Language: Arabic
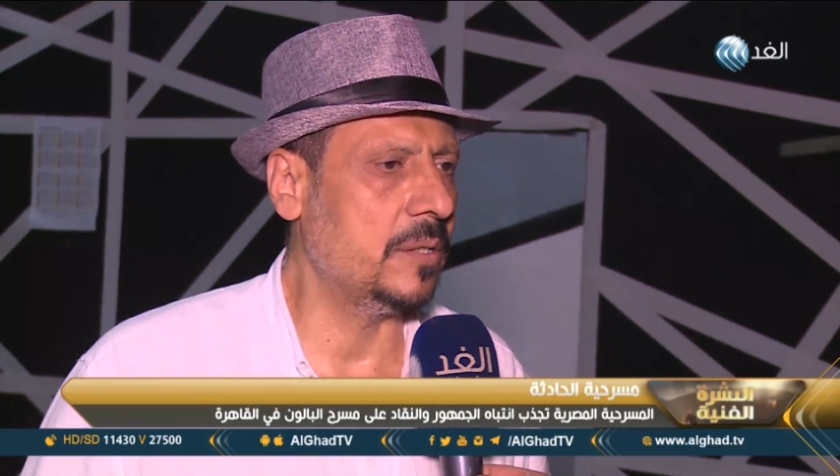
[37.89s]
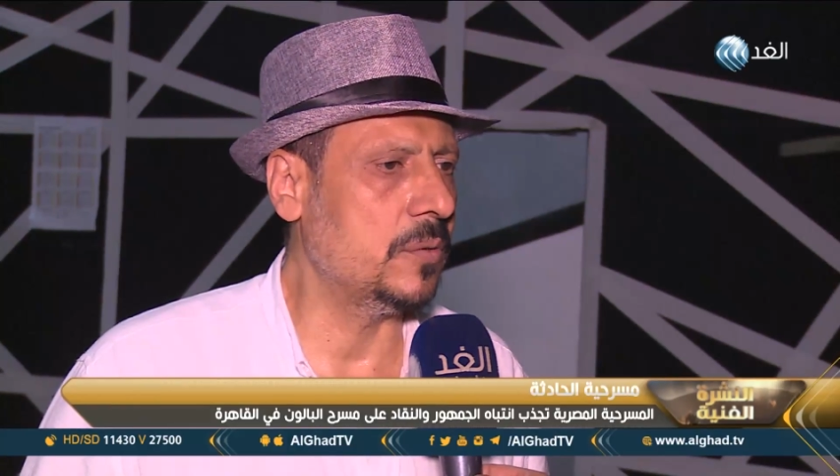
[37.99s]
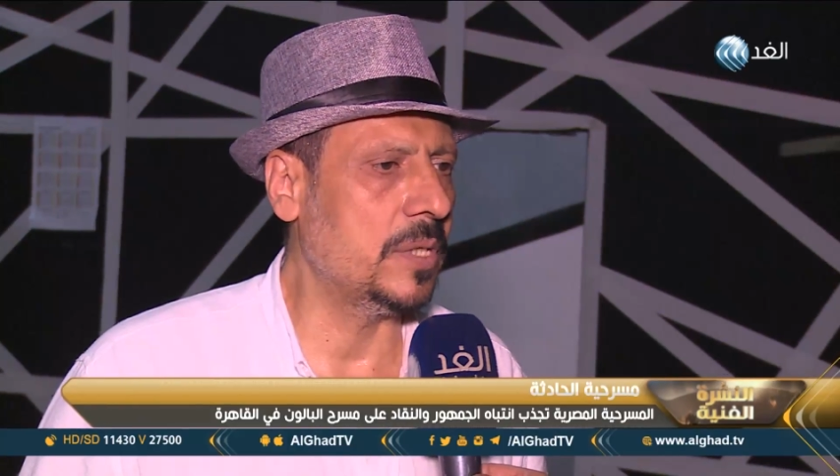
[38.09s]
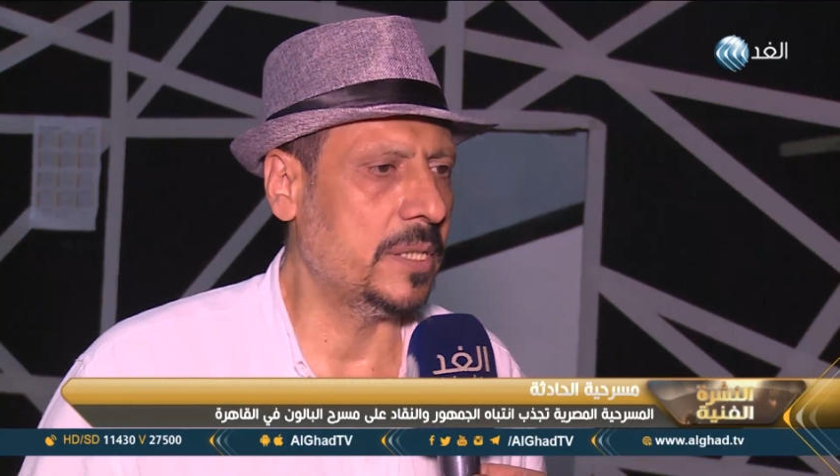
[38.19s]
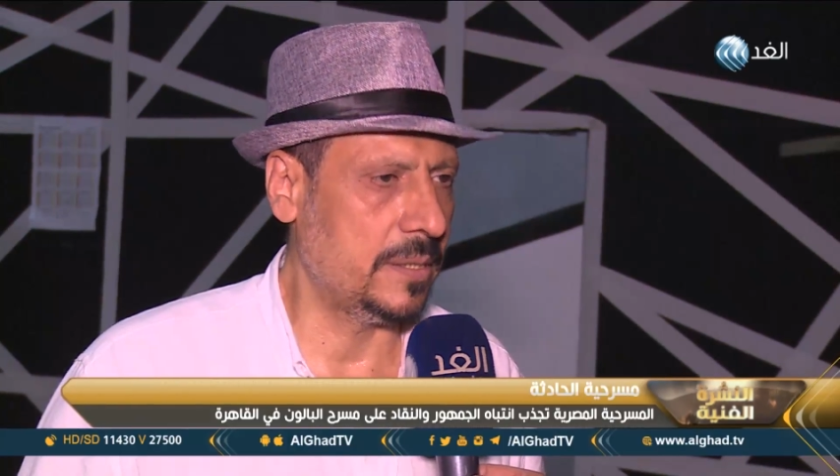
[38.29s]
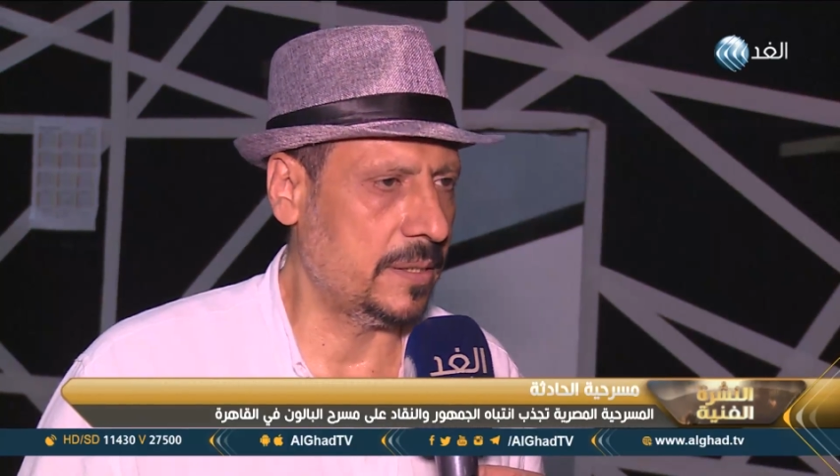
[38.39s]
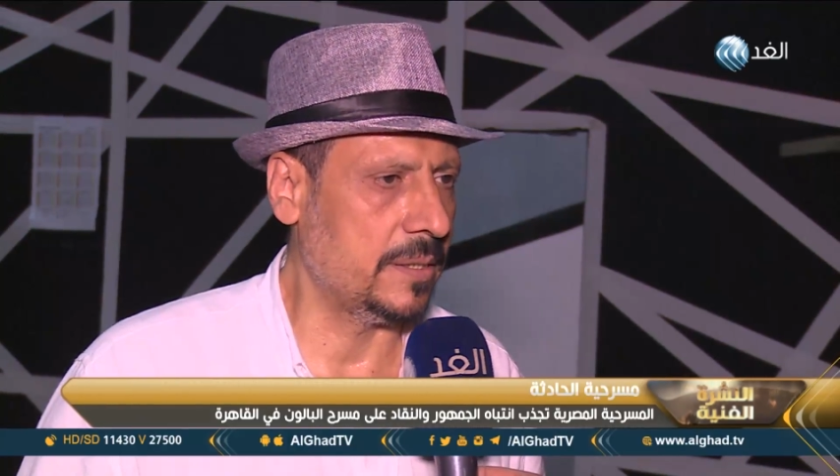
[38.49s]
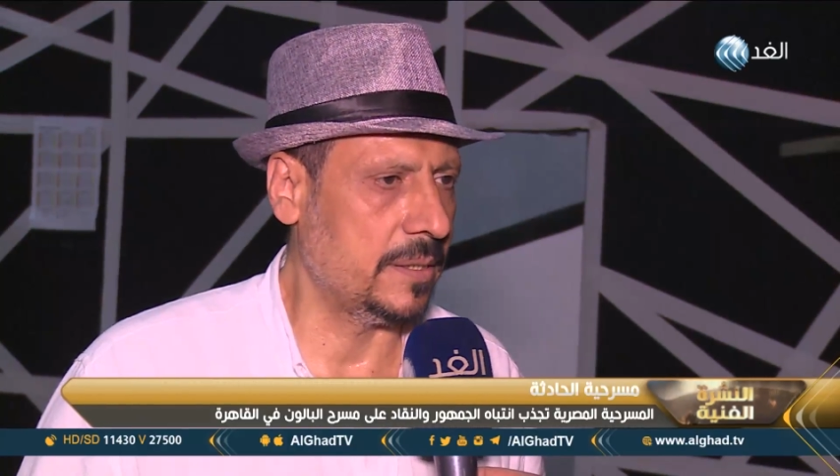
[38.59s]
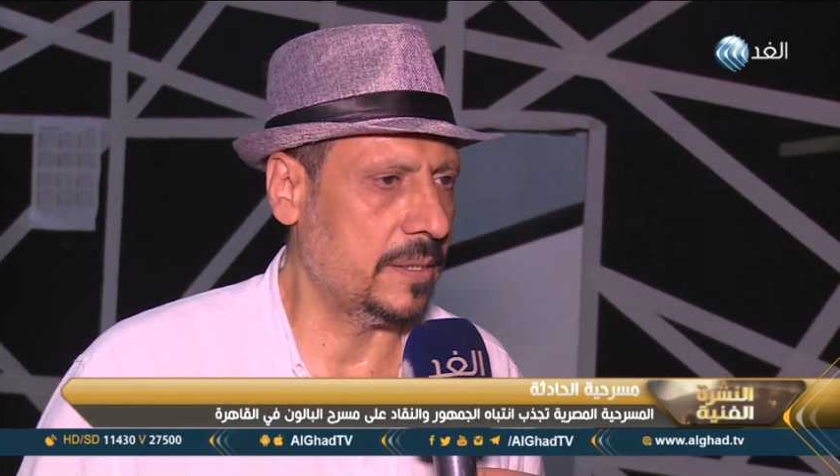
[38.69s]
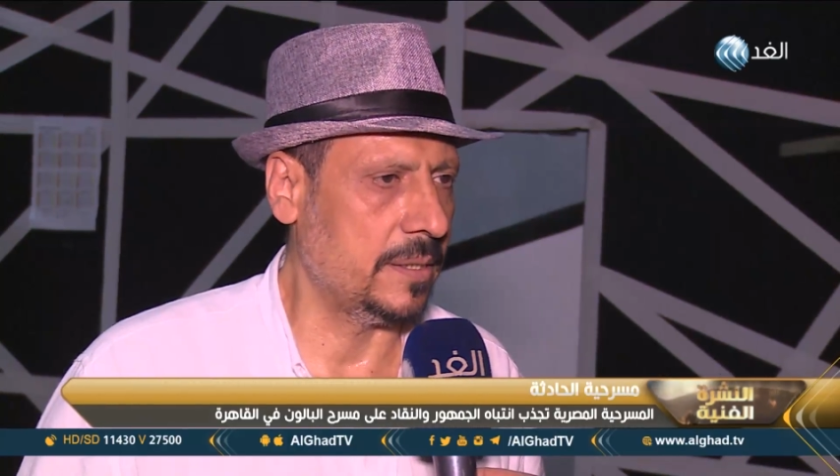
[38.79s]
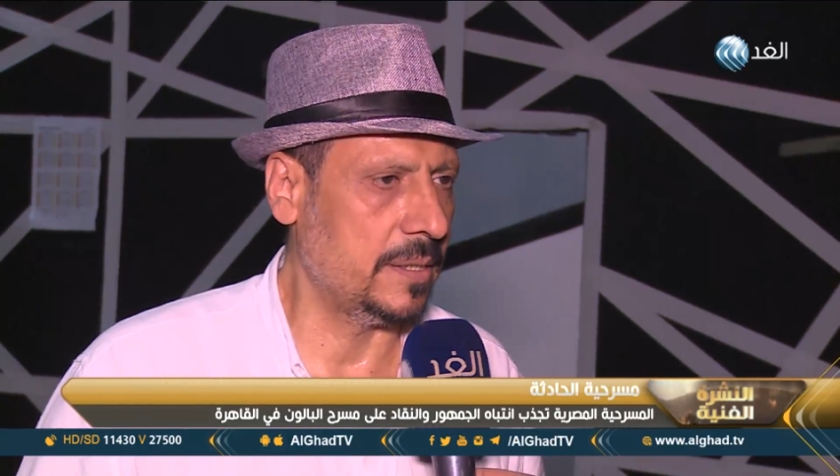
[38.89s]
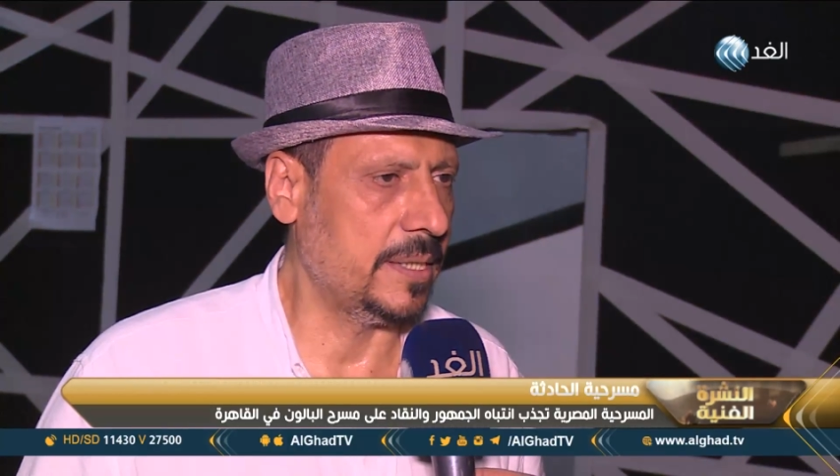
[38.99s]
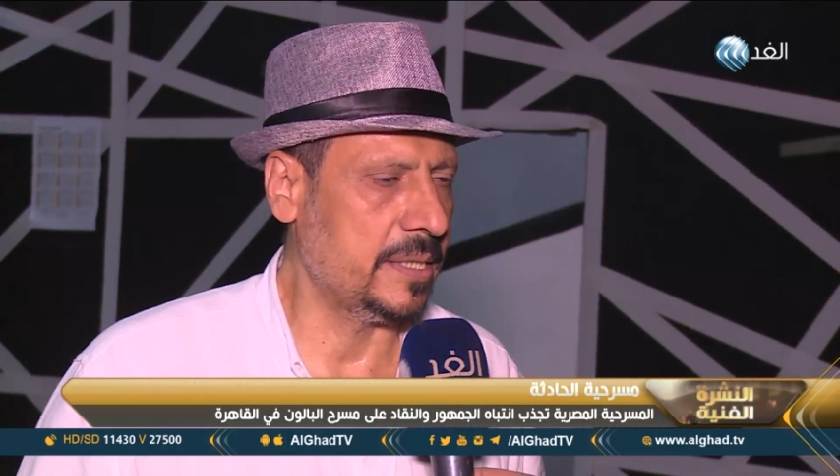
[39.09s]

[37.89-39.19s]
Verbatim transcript: اللي هو اللي